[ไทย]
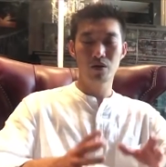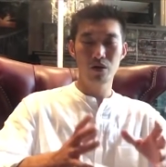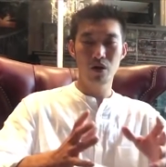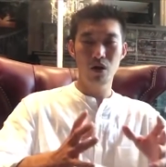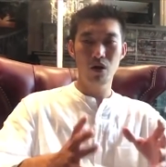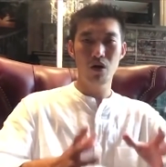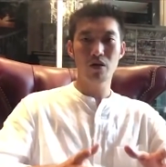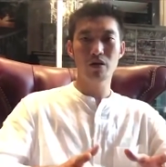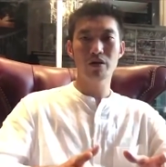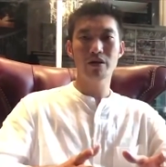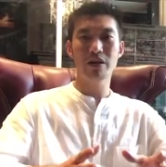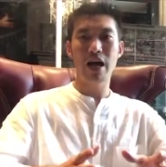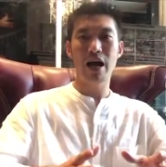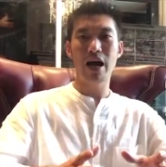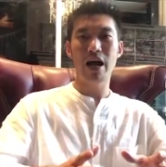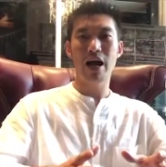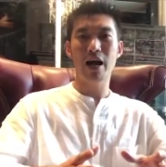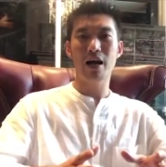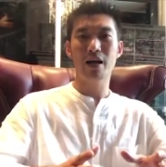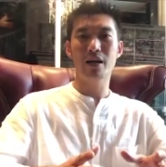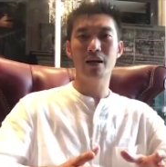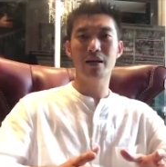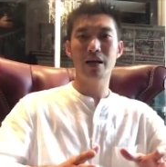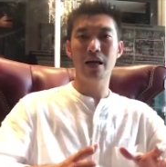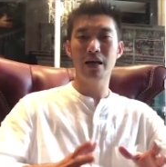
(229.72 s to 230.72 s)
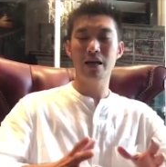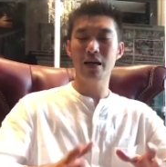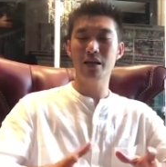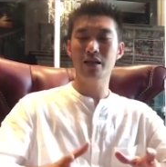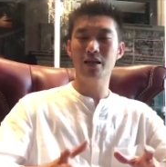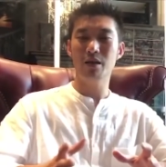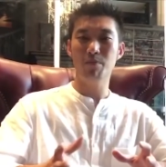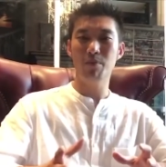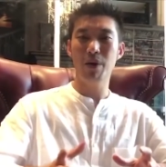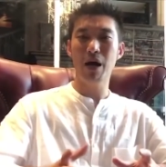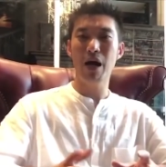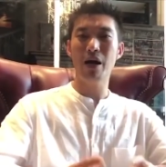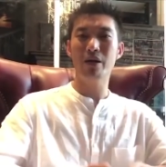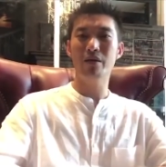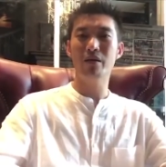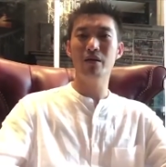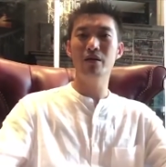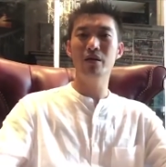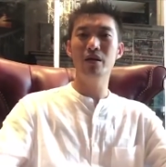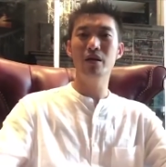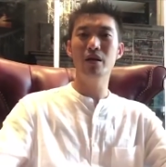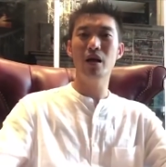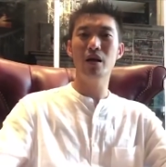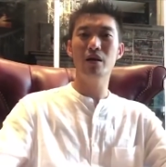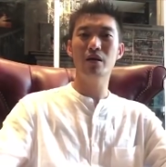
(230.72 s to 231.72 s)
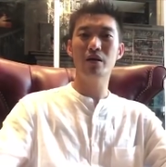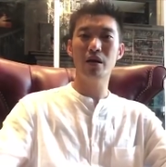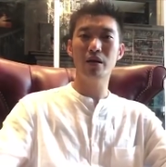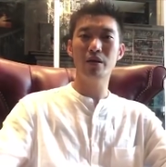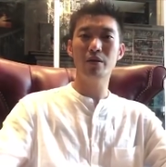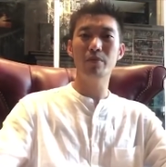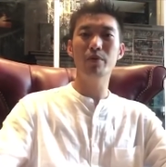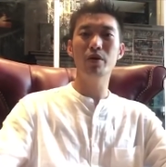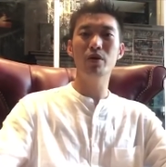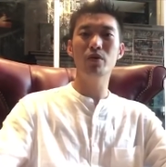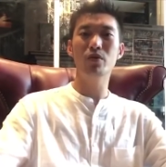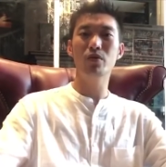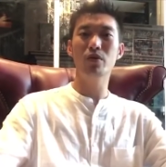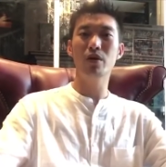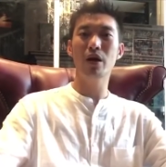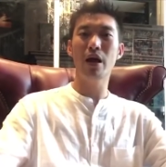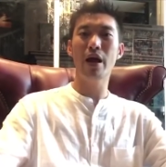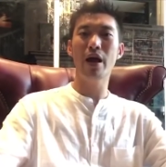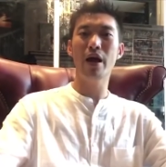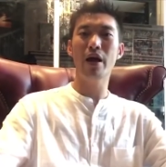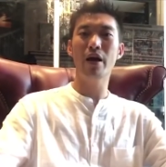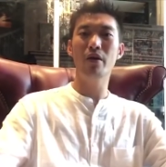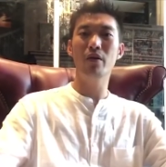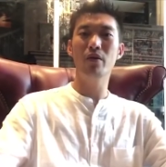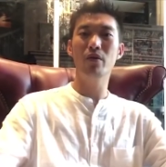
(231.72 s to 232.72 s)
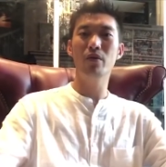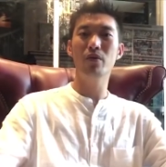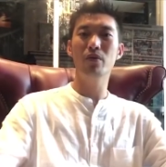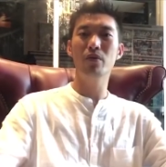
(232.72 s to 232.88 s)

นอกจากการให้สัมภาษณ์เรื่องรัฐธรรมนูญแล้ว